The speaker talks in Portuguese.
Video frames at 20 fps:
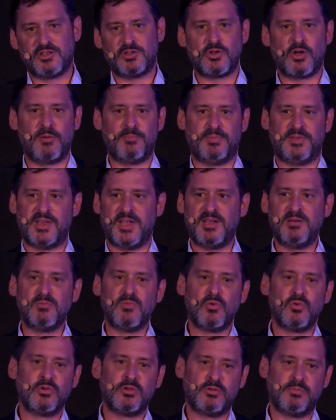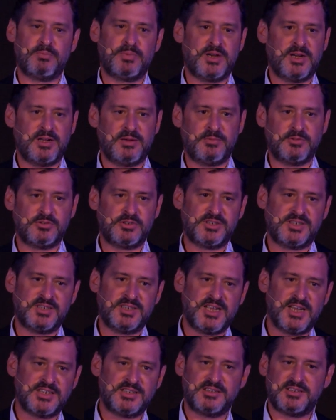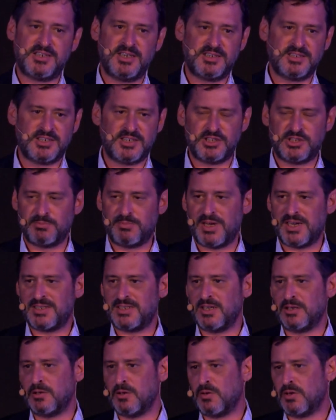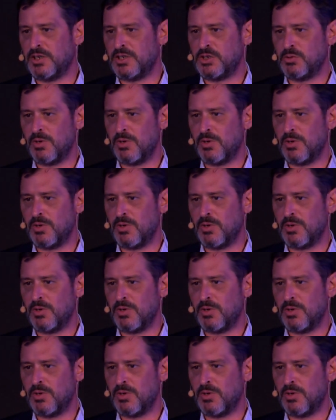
top tem mundo, prêmio de cidade inteligente de Barcelona,